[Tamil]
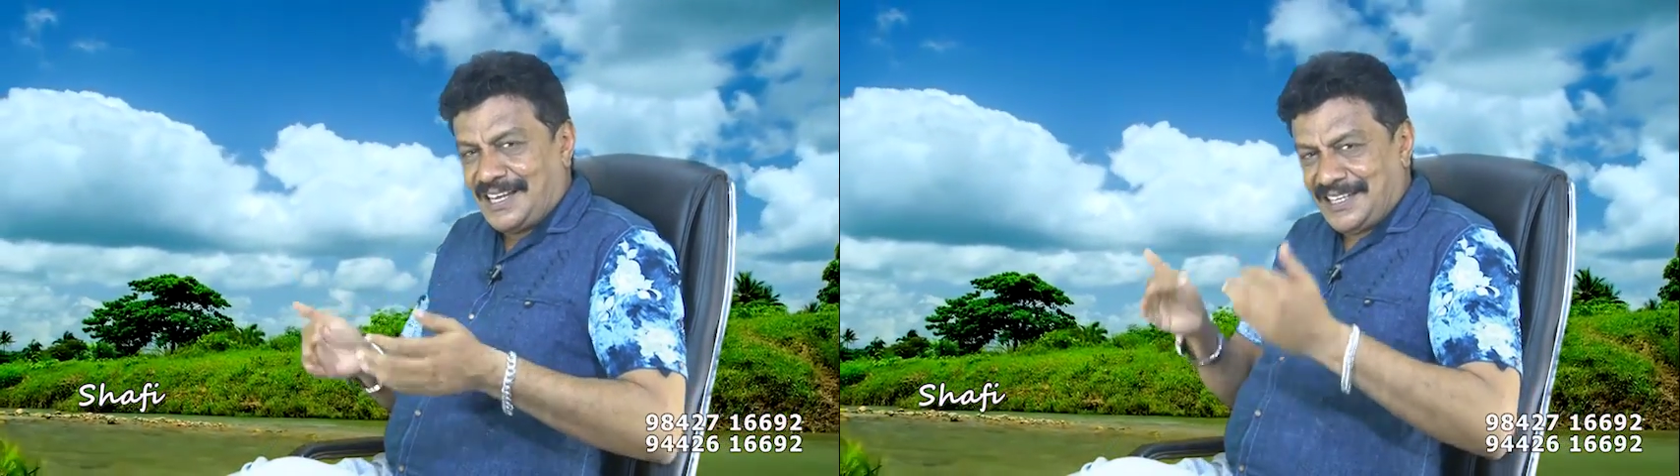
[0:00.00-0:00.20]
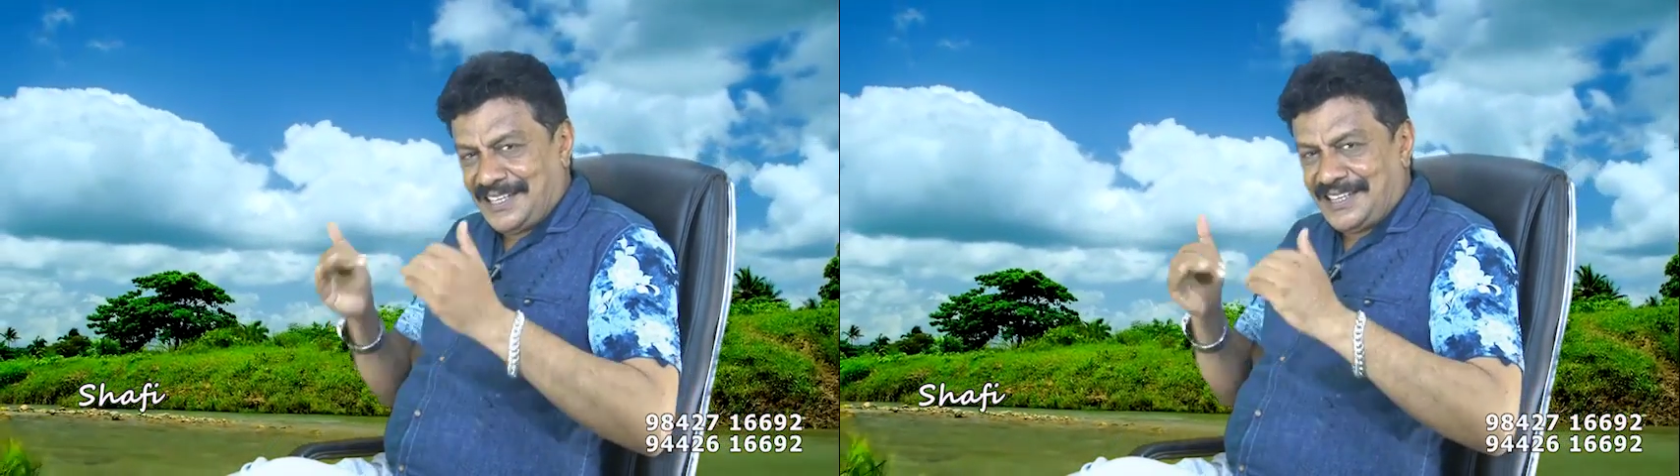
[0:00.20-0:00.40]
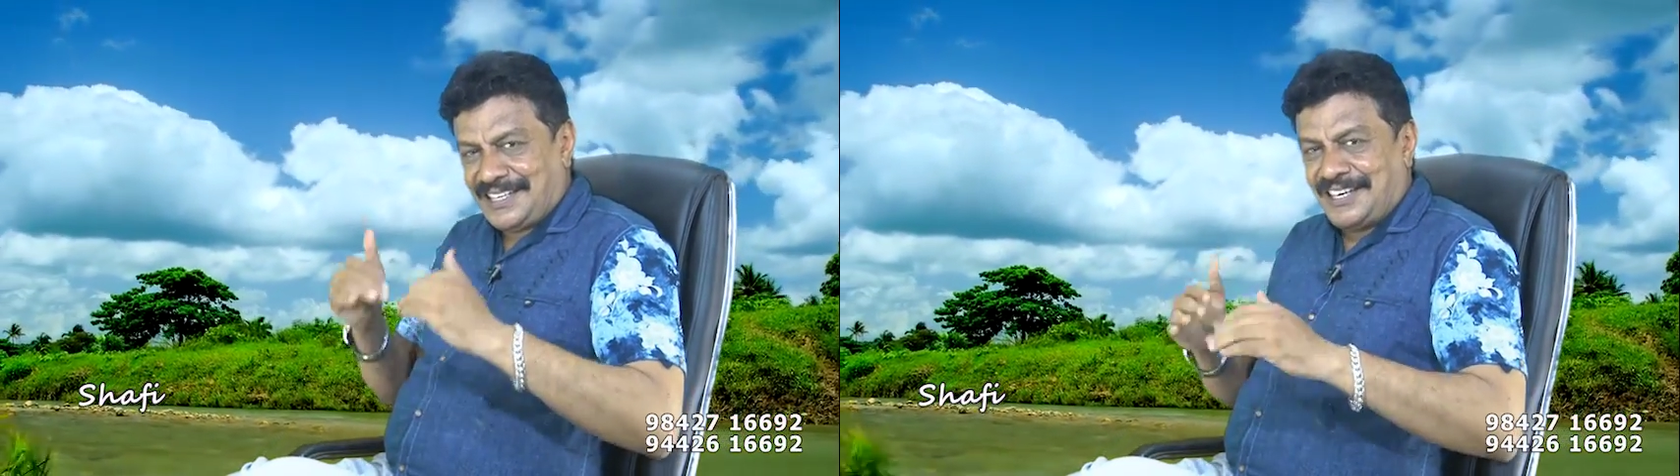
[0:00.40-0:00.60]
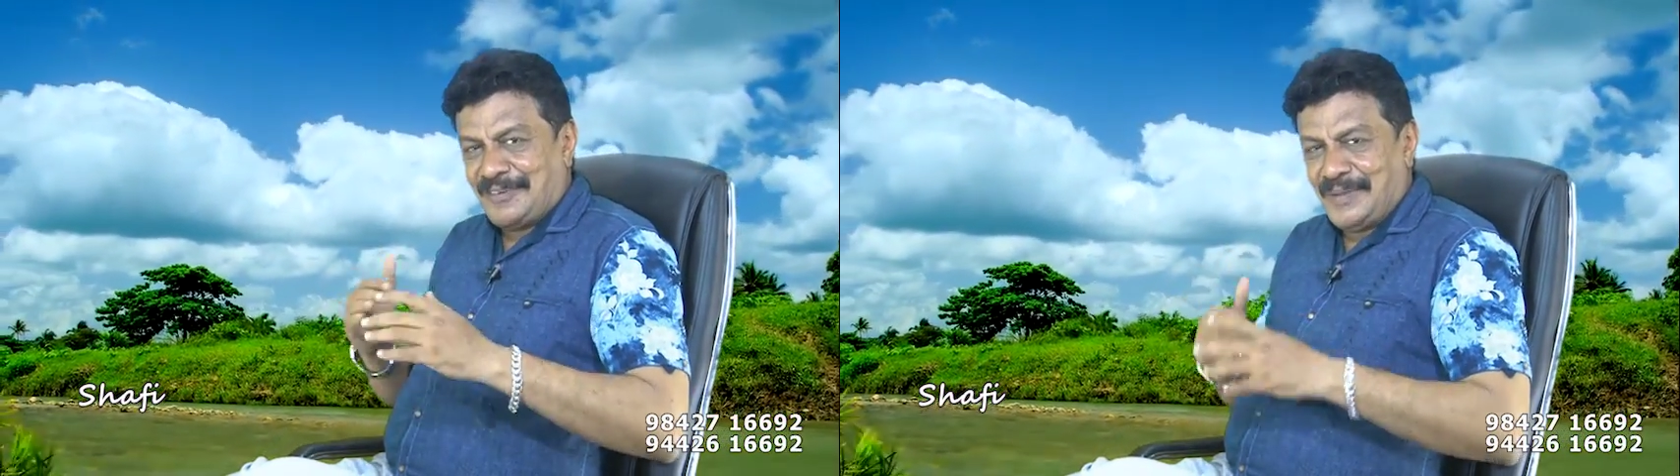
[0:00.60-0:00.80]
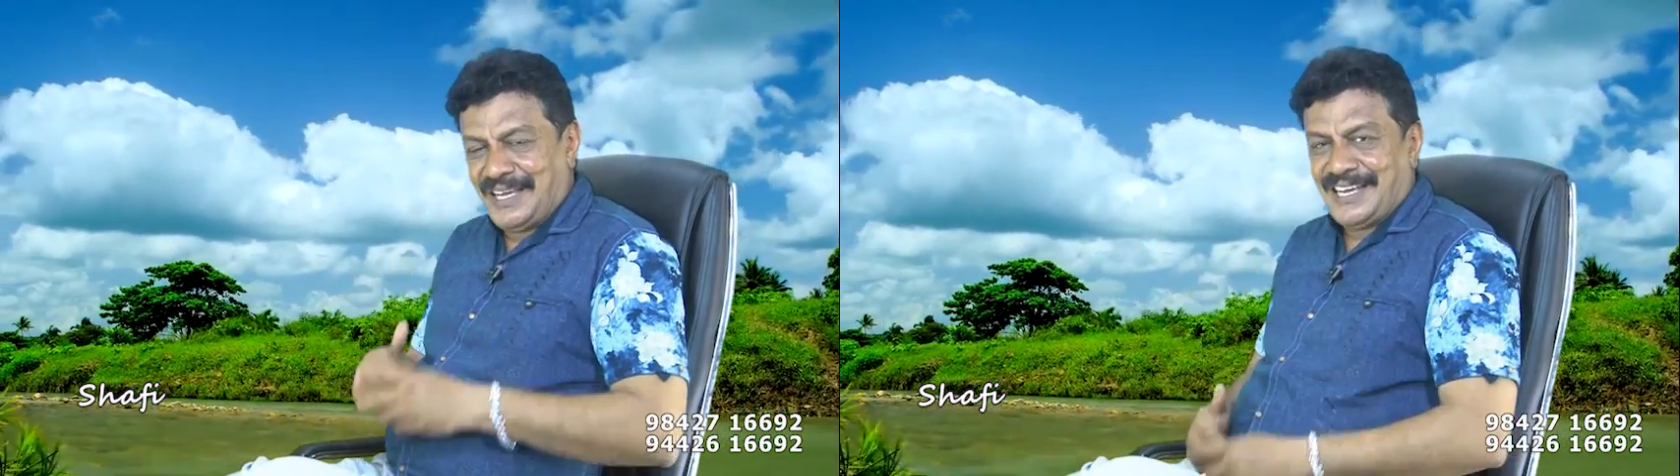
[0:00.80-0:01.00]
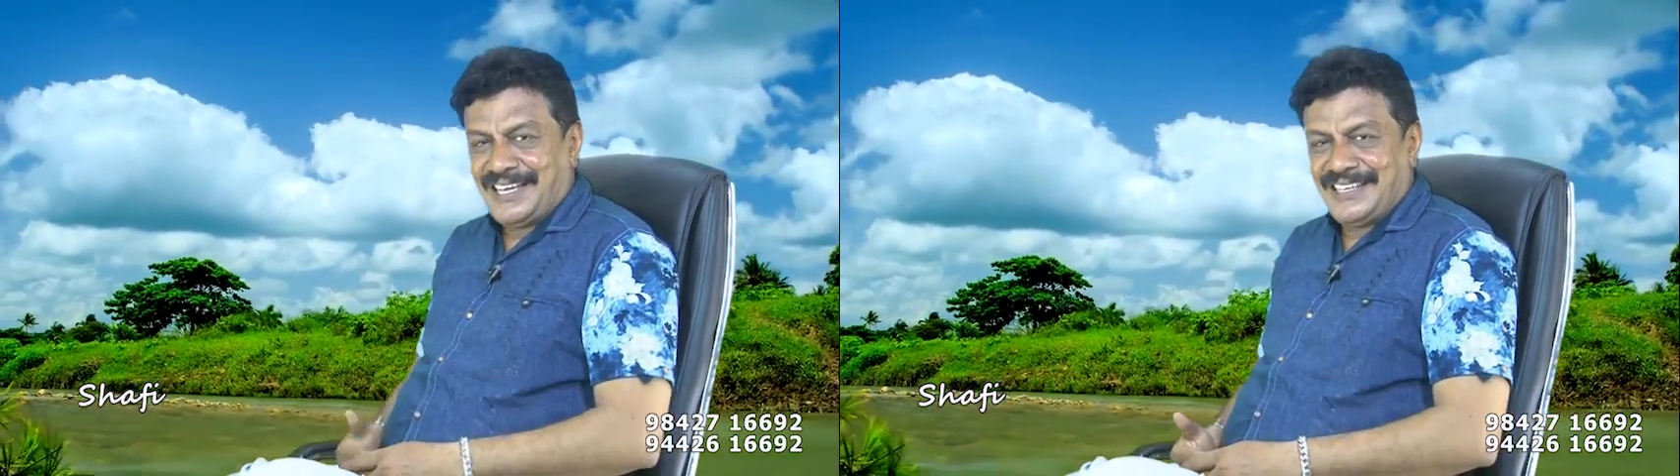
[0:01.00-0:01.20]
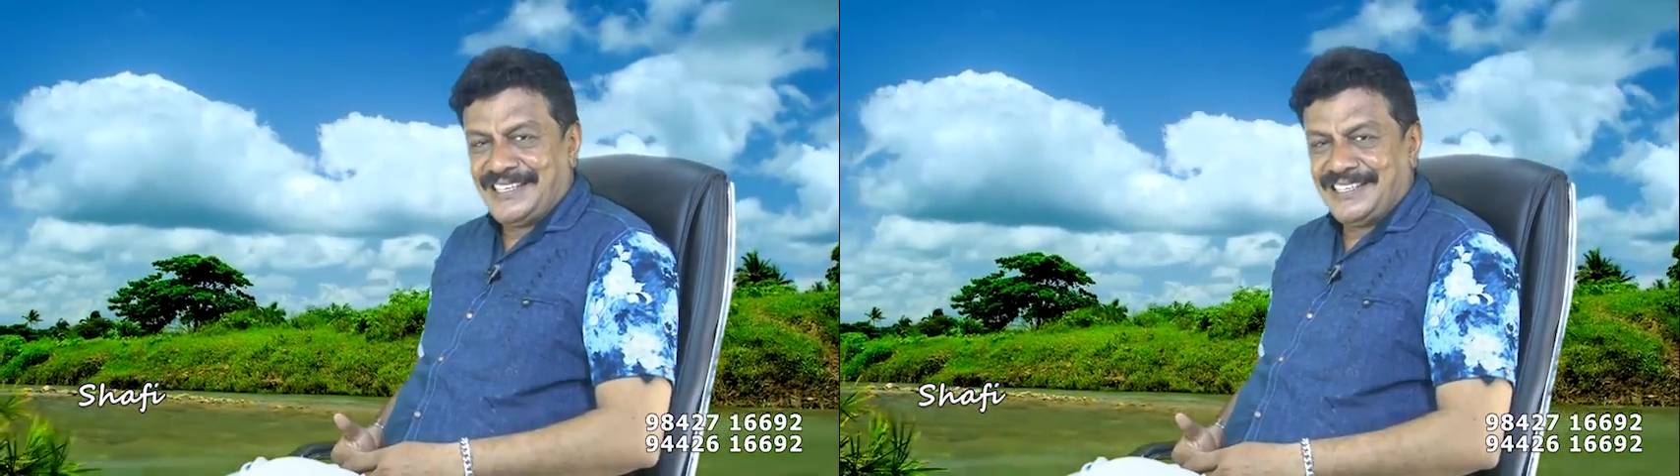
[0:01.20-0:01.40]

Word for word: அதுதான் தன்னம்பிக்கை